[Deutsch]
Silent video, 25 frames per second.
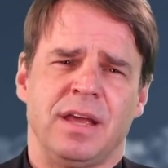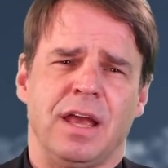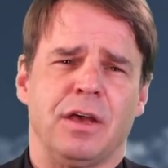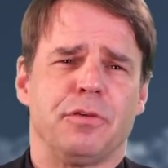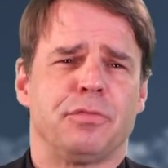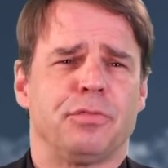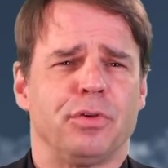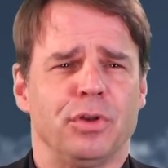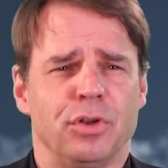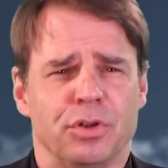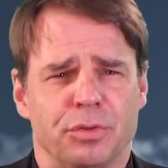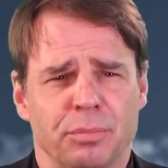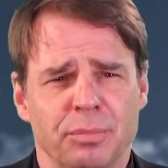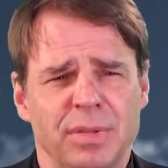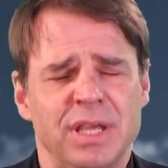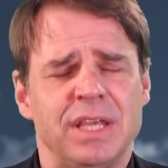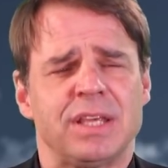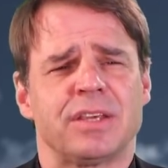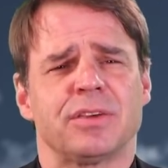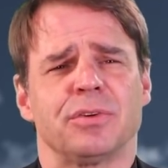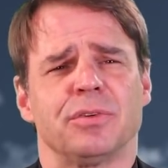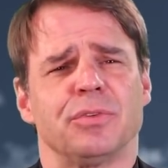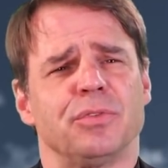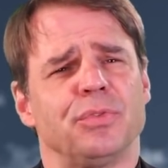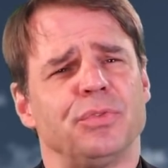erfüllt
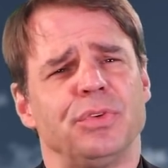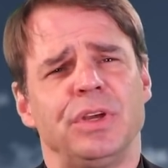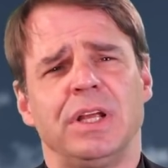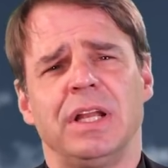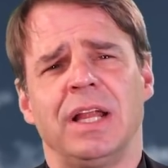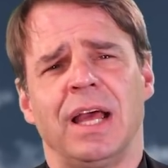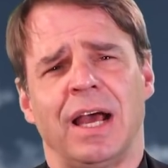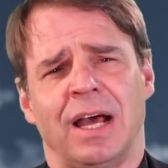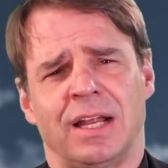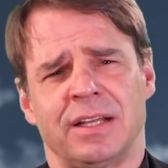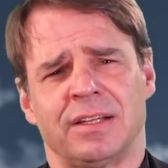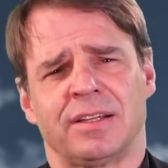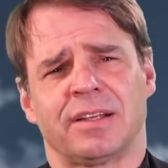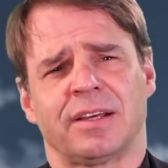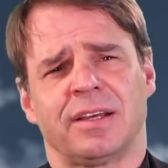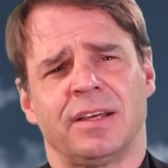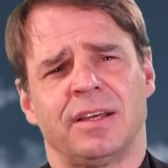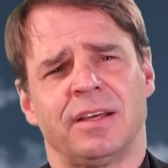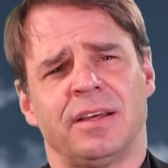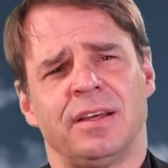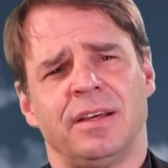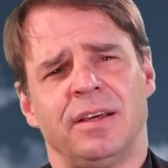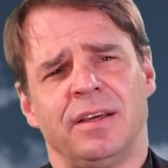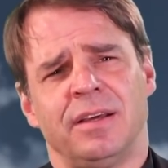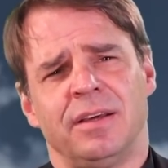mich und viele
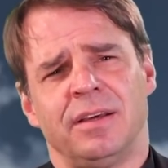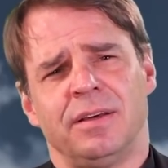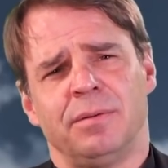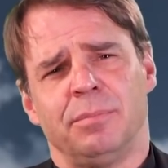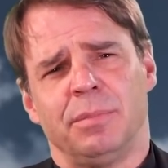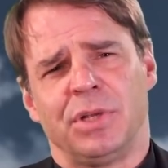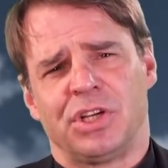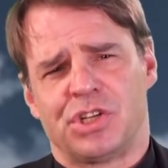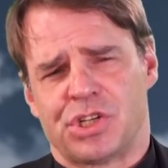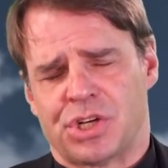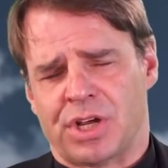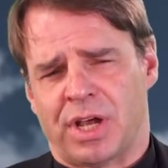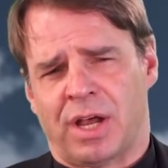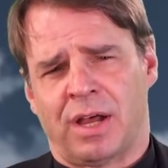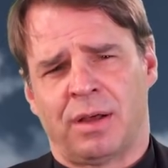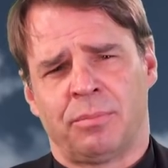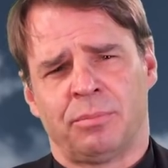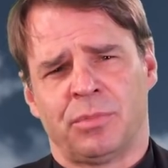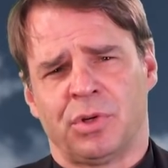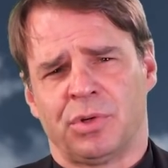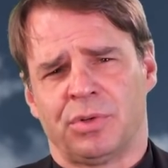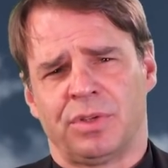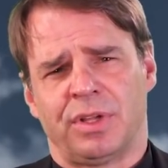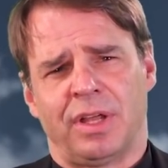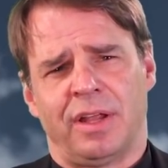andere mit
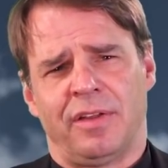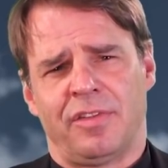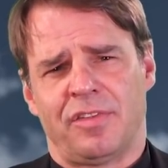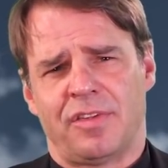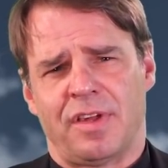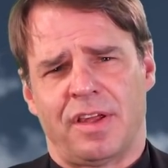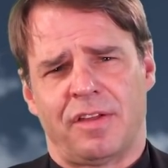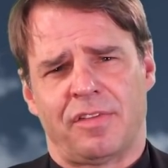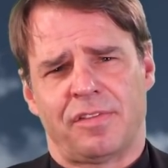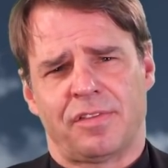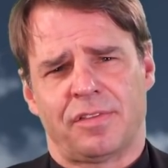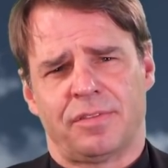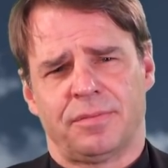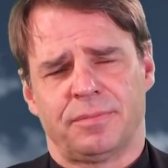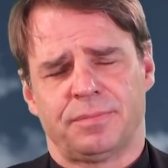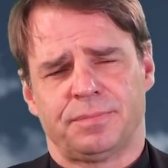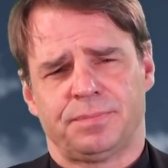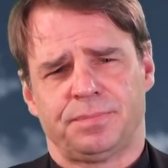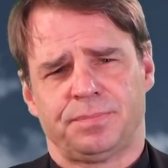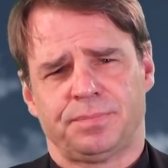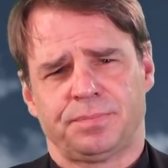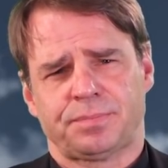Scham und Entsetzen.